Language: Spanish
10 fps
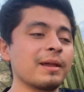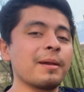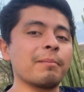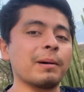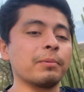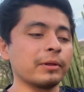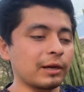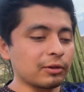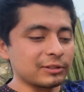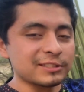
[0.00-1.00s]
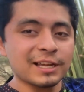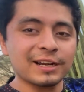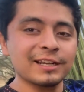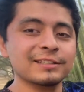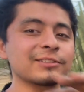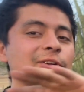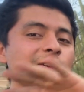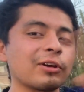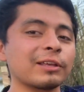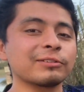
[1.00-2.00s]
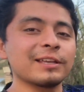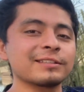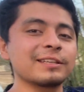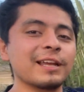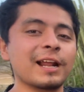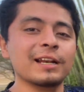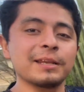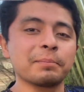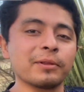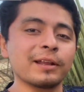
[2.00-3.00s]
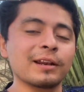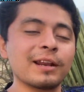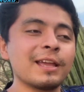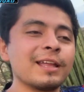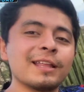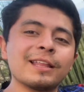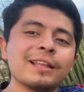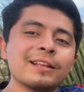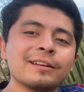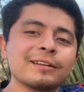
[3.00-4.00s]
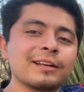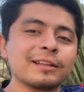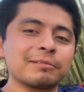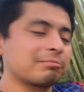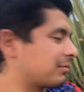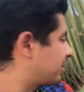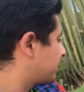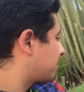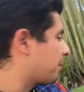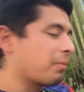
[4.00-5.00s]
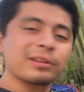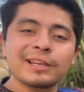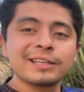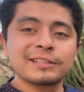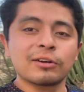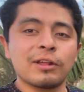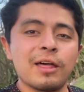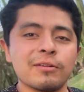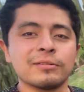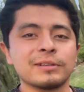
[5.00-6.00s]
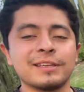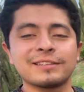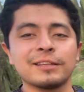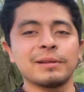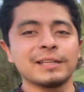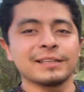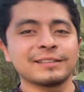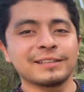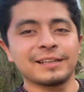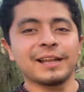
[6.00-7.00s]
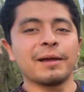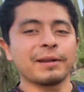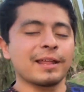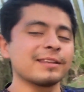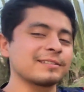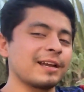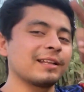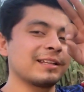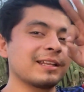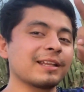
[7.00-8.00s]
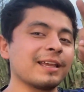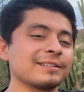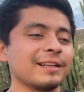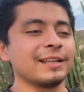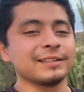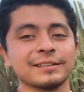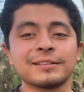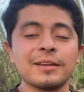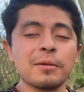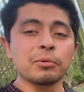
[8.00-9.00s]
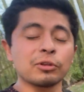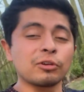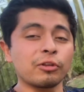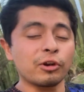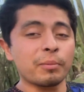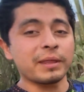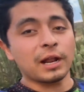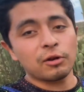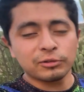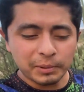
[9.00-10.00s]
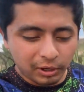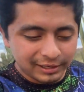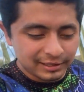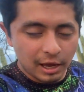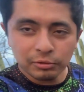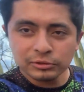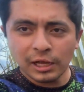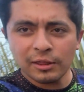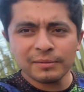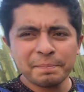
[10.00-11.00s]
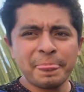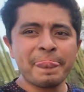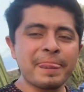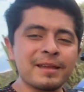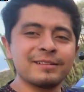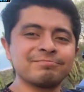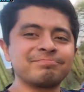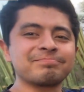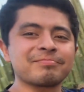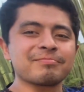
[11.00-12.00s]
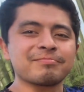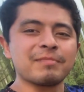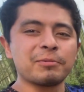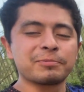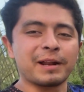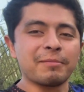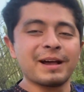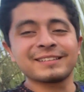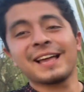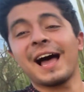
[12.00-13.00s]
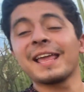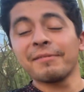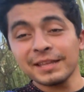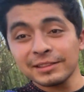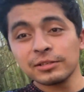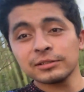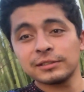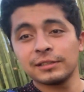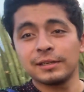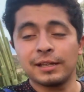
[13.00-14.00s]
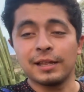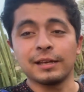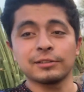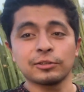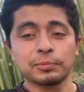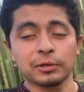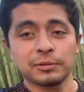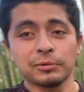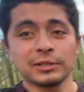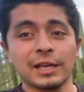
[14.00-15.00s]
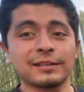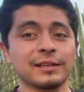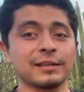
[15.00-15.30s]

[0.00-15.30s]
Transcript: para poder cotizarles todo lo que ustedes quieran y poder que, que porten este rodado y estas bandas que la verdad están excelentes. Yo soy Rodrigo Medrano, espero que les haya gustado. Vamos para más, hay eventos, en estos próximos días.